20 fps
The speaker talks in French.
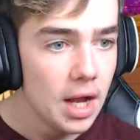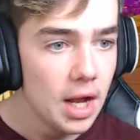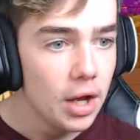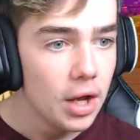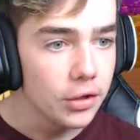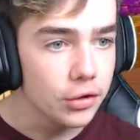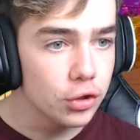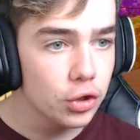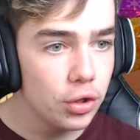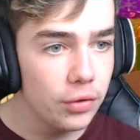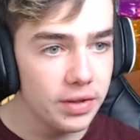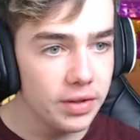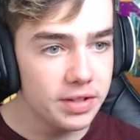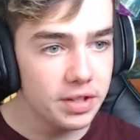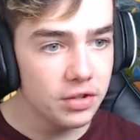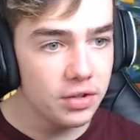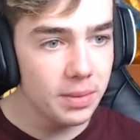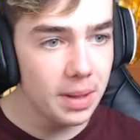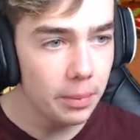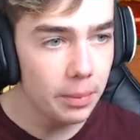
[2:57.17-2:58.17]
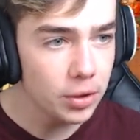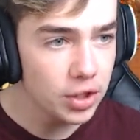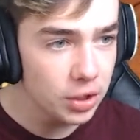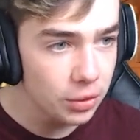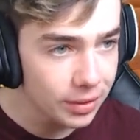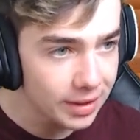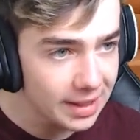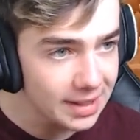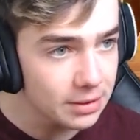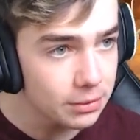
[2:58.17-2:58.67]
Ce que je vais faire c'est que je vais me rapprocher de
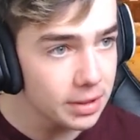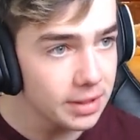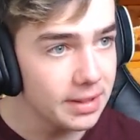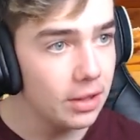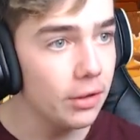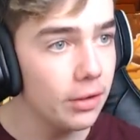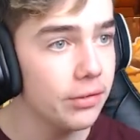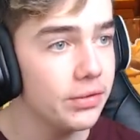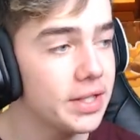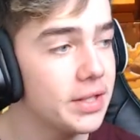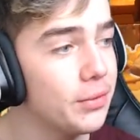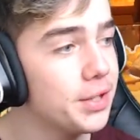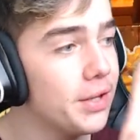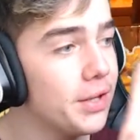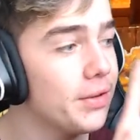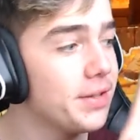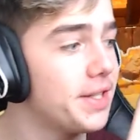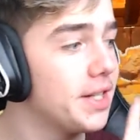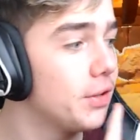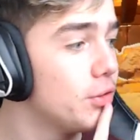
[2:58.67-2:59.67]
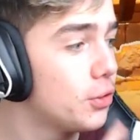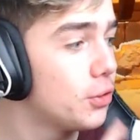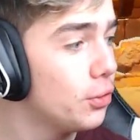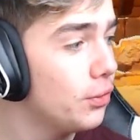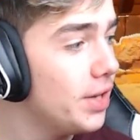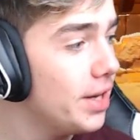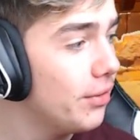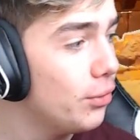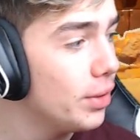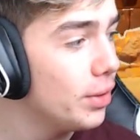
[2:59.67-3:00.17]
Casanova Alors ce qu'il faut savoir c'est que
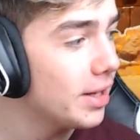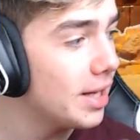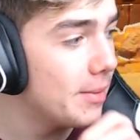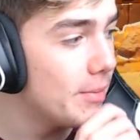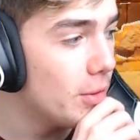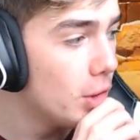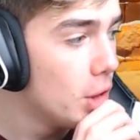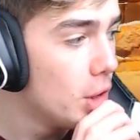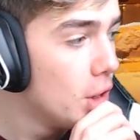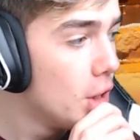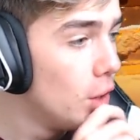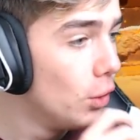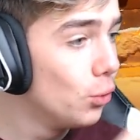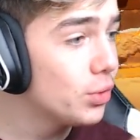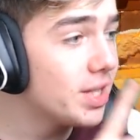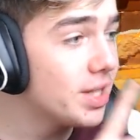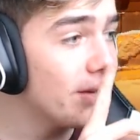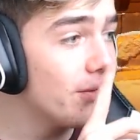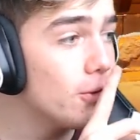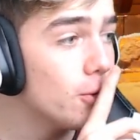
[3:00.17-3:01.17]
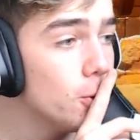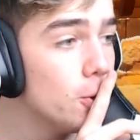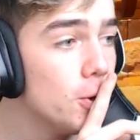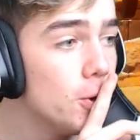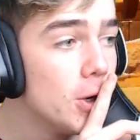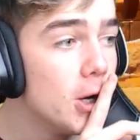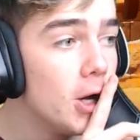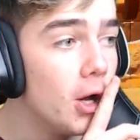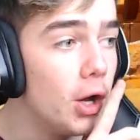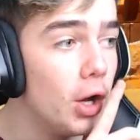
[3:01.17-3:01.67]
souvenez-vous également Nous avions eu
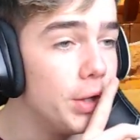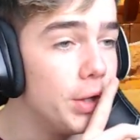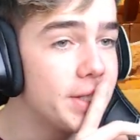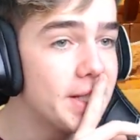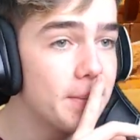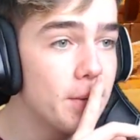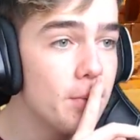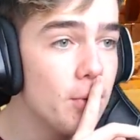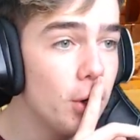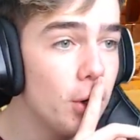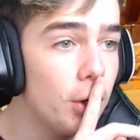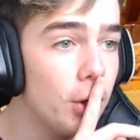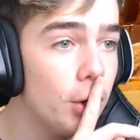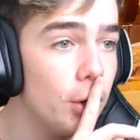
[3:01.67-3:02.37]
euh, tout simplement euh,